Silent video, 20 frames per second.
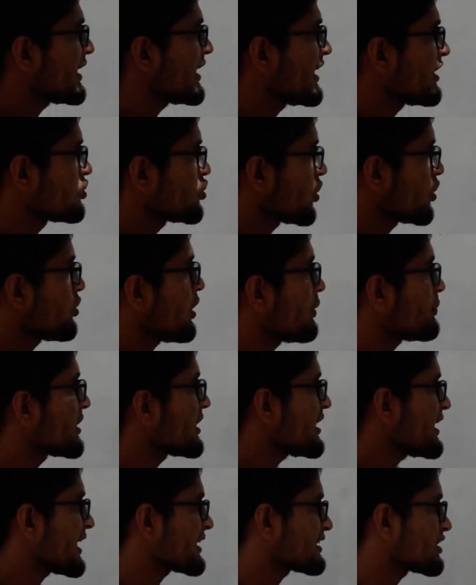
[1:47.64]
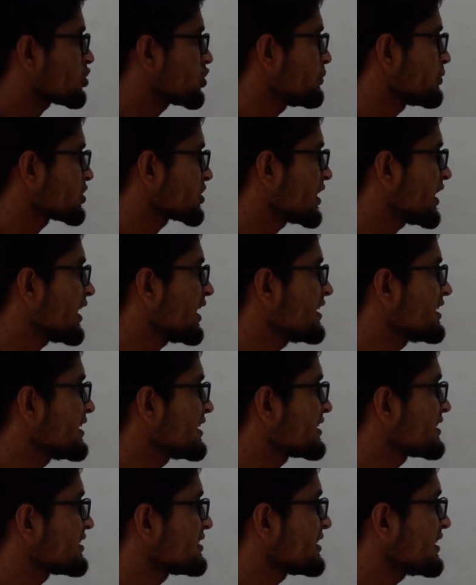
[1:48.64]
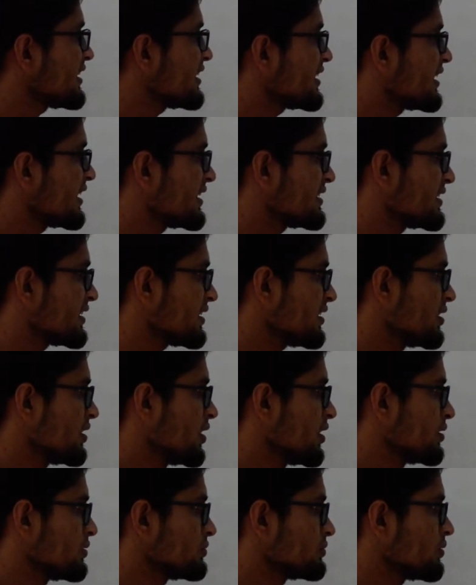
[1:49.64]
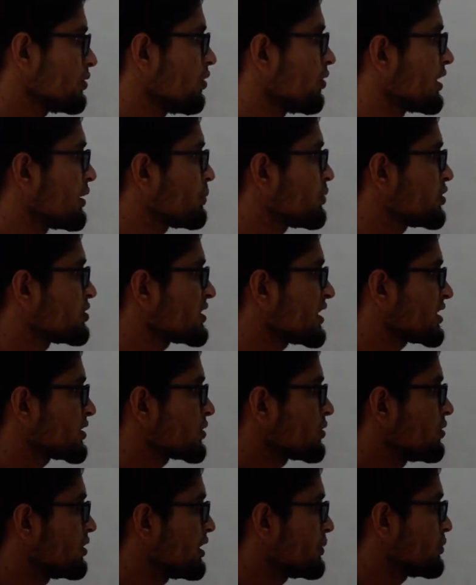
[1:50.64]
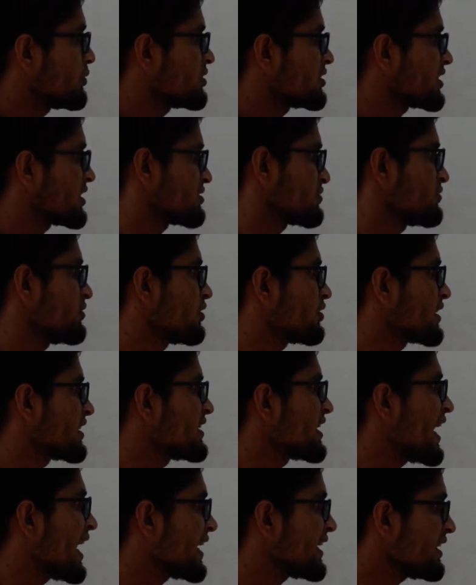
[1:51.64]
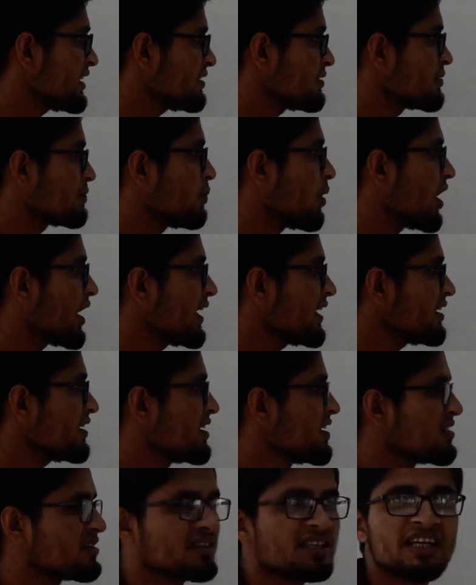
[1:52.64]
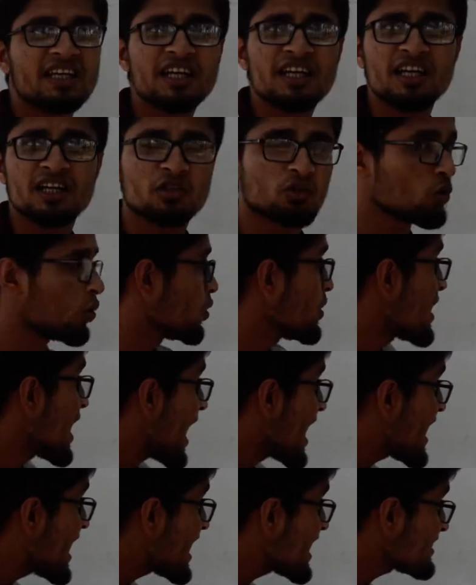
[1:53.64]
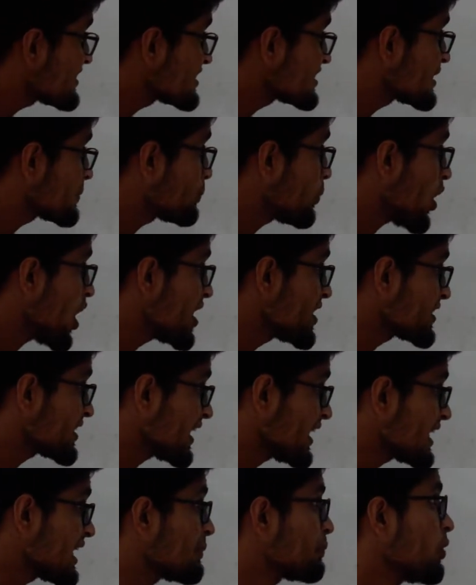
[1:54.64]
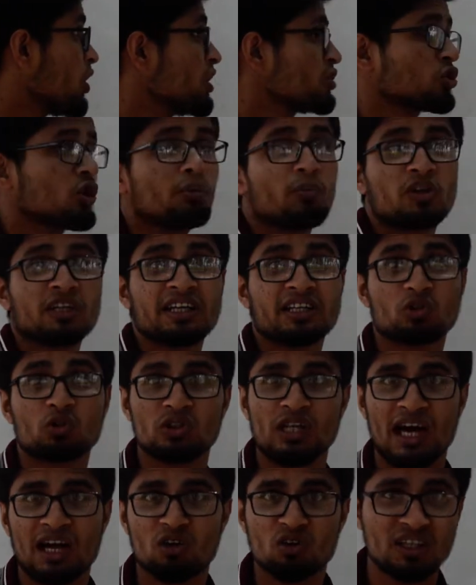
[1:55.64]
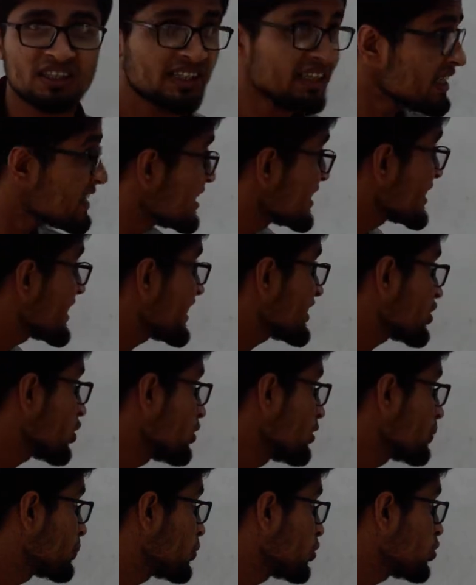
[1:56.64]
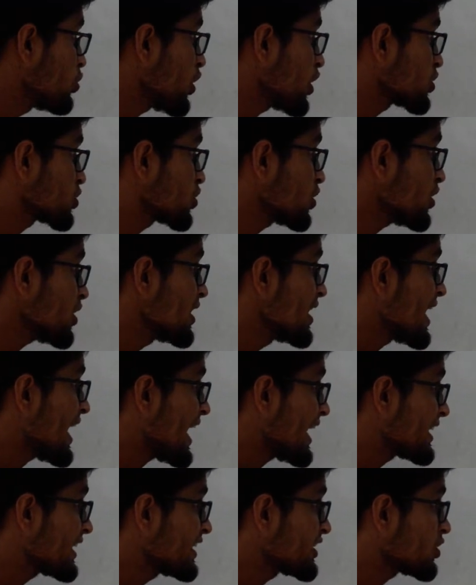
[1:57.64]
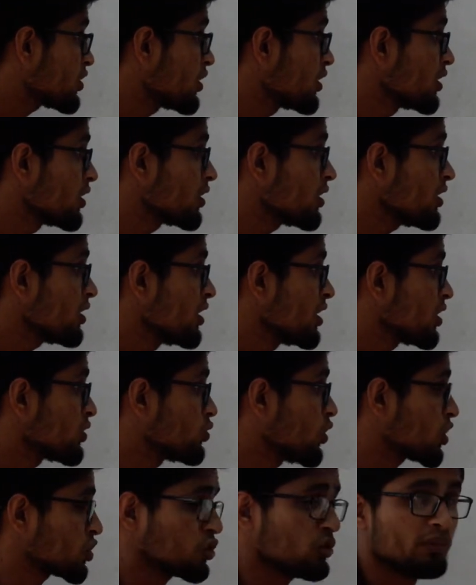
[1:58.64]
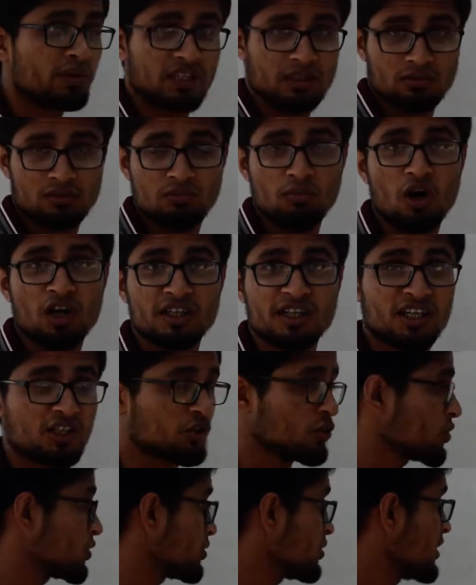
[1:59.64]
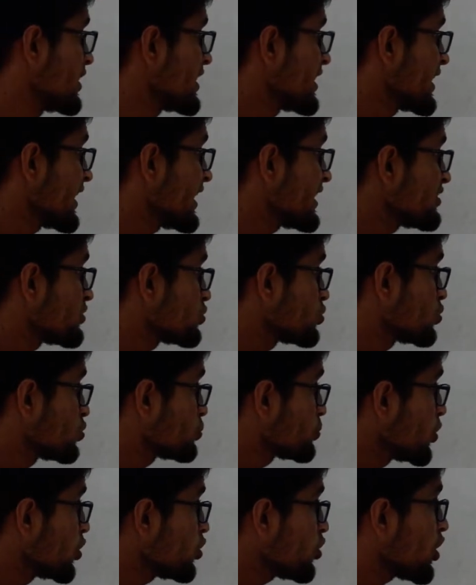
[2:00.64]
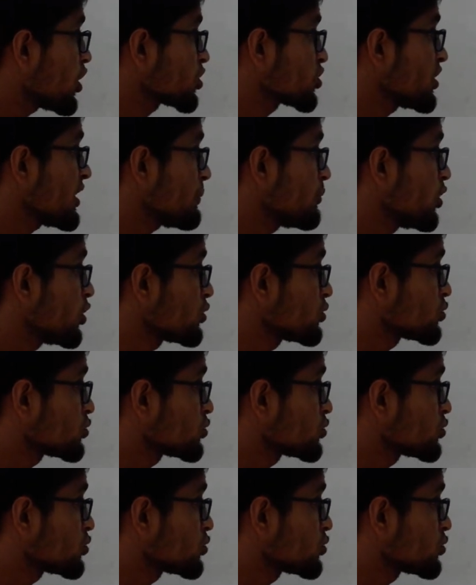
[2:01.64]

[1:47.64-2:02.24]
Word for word: এর জন্য আমি একটা সমস্যা নিয়ে এসেছি এই যে উনপঞ্চাশ উনপঞ্চাশ ফোরটি নাইন পয়েন্ট থ্রি টু এই যে পয়েন্টটা এই পয়েন্ট সম্পর্কে একটু ধারণা দিক এটা হলো পূর্ণাংশ আর এটা হলো দশমিক ভগ্নাংশ এই পূর্ণাংশ এবং